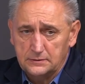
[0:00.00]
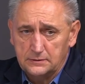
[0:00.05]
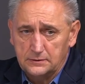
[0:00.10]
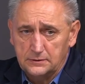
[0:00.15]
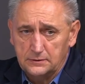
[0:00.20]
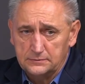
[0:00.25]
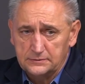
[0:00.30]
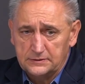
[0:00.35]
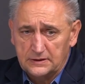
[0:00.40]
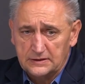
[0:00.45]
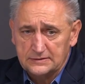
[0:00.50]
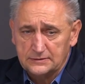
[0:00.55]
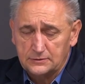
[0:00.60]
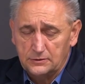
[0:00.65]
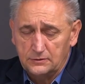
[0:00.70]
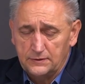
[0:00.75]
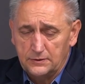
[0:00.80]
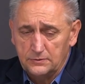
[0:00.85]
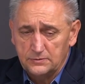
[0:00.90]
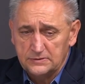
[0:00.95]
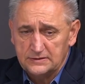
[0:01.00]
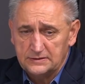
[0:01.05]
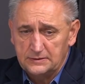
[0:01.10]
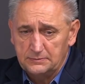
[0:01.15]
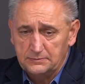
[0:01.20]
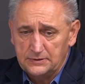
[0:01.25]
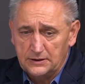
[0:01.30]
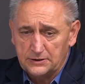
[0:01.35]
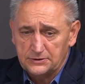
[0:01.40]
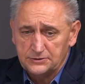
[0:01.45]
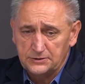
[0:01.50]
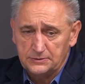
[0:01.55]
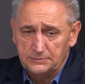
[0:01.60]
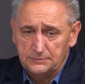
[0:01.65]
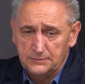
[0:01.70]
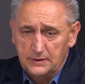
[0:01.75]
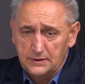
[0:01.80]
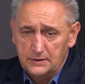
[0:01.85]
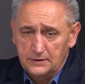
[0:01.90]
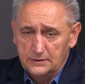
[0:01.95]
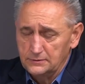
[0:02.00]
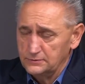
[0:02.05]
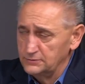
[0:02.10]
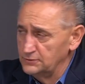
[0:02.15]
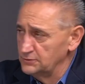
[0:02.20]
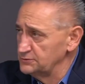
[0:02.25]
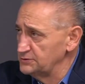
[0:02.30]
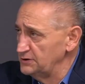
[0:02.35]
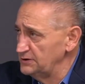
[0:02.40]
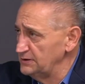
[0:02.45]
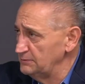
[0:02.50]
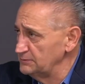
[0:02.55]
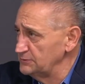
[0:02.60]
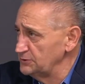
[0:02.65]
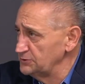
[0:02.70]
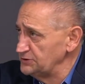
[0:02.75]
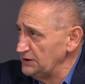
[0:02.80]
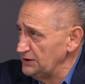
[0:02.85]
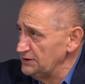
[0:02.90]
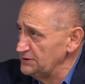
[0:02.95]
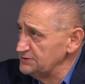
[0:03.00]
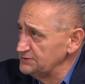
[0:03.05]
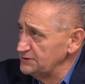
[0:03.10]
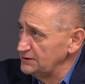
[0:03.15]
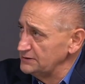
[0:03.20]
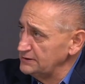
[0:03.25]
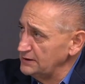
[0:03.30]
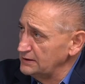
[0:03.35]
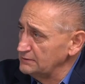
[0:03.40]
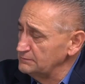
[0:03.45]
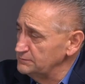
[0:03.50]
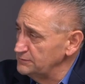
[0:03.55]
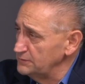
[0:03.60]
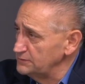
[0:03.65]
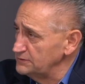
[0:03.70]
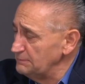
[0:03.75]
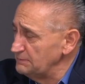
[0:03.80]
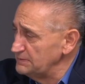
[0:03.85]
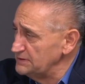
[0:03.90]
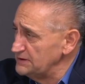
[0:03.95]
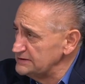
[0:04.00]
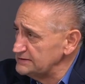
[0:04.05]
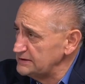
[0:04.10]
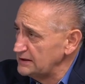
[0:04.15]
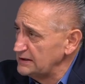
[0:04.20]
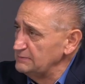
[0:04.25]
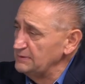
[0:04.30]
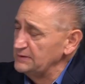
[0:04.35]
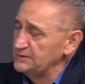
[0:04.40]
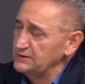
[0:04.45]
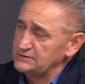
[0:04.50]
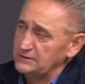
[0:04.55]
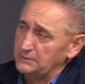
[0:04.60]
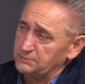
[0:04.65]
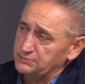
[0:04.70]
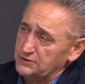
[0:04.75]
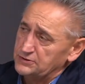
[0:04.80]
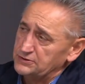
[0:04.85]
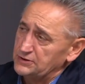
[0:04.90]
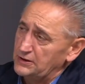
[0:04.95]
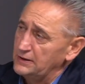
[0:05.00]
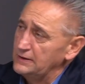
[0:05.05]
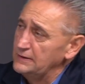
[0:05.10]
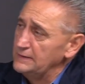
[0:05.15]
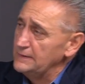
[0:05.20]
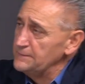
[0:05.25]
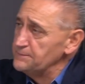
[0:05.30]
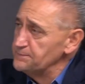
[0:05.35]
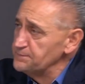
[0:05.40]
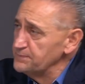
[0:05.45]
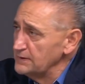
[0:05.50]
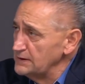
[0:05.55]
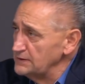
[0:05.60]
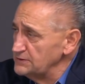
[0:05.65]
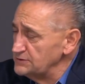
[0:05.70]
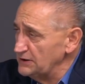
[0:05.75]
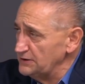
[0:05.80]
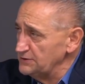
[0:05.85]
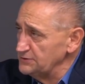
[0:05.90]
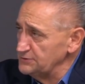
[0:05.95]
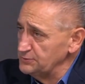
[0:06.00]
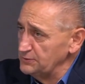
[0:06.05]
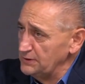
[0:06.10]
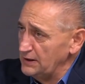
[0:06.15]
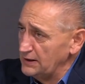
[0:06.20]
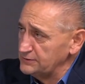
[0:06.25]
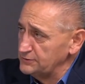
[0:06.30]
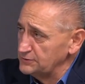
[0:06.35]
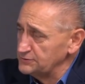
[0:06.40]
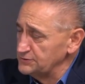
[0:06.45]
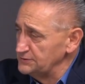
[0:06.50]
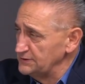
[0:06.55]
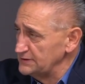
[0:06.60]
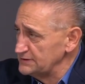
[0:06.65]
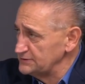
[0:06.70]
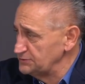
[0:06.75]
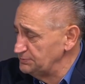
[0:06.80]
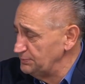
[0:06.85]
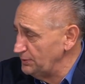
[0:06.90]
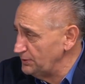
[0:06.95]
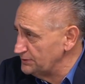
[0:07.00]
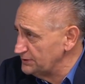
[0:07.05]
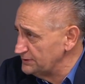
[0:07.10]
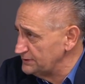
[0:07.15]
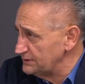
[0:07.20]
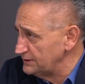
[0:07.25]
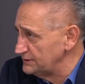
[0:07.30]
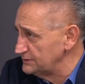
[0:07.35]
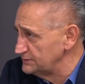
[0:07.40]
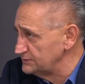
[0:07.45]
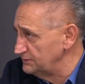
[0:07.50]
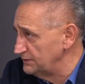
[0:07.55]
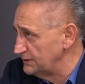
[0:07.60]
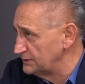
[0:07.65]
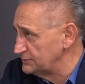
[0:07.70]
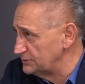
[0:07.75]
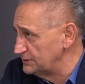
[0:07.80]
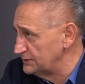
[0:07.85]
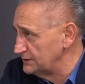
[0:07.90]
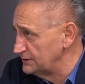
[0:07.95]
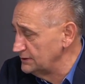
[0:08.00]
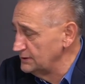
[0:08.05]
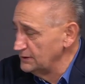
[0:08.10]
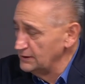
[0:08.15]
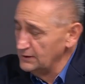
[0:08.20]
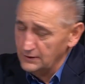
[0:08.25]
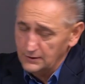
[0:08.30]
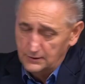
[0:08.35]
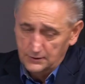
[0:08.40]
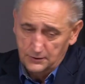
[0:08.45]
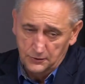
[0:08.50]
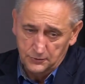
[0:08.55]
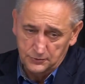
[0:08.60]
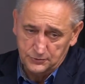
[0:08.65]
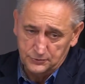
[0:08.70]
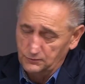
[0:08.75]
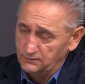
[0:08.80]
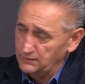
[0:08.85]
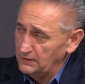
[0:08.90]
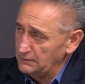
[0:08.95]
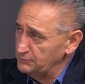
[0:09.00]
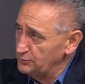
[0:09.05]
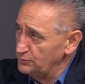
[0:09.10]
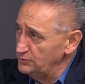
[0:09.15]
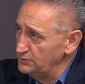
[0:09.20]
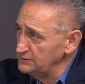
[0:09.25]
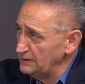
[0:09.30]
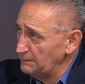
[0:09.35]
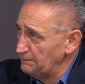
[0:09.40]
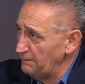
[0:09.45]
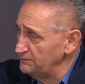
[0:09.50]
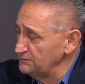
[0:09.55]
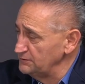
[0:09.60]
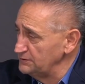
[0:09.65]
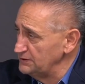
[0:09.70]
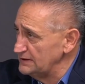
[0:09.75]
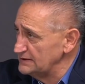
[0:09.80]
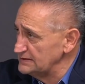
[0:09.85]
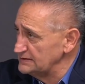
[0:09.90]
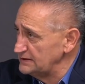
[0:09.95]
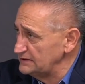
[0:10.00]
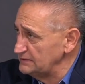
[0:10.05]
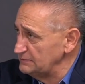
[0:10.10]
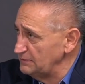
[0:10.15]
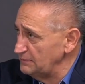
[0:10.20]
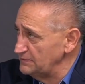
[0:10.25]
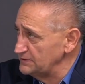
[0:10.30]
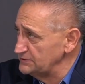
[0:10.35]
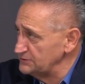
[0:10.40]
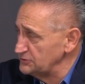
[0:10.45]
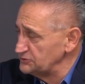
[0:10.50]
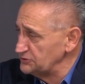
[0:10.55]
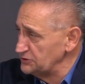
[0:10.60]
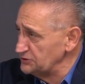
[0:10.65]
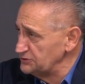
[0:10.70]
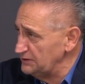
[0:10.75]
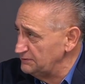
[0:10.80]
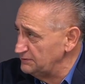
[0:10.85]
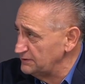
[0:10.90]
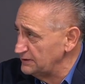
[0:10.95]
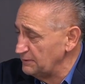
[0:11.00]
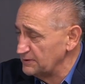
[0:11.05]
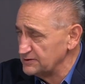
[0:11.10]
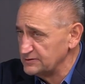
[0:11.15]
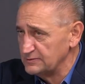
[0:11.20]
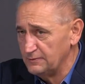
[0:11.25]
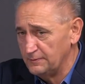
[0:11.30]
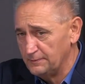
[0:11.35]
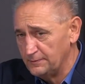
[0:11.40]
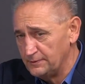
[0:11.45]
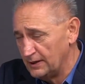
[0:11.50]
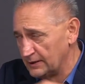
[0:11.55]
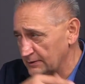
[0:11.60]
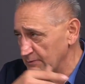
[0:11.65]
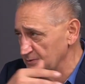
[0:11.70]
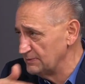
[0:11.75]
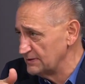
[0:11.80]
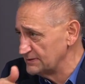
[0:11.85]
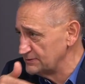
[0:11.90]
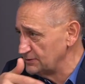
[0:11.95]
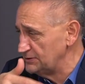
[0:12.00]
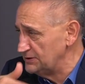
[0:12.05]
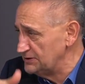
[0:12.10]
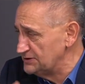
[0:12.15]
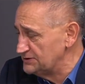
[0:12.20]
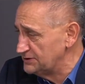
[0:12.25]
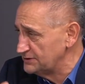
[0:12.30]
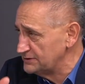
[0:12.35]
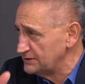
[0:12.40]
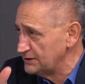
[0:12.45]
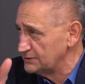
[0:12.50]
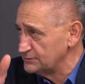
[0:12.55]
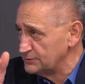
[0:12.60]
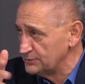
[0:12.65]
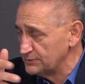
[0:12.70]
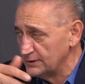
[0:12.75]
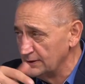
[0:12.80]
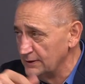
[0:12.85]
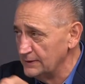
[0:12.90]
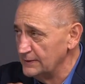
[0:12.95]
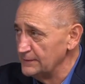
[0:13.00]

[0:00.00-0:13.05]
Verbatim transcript: kontrastował z tym naszym dążeniem do szczęścia. Tak? No, nic tak chyba nie zaprzecza szczęściu, jak to, że nas coś boli. Tak? Człowiek, który odczuwa ból, na pewno nie jest w danym momencie szczęśliwy, chyba że mówimy jakimś masochiście, tak, który,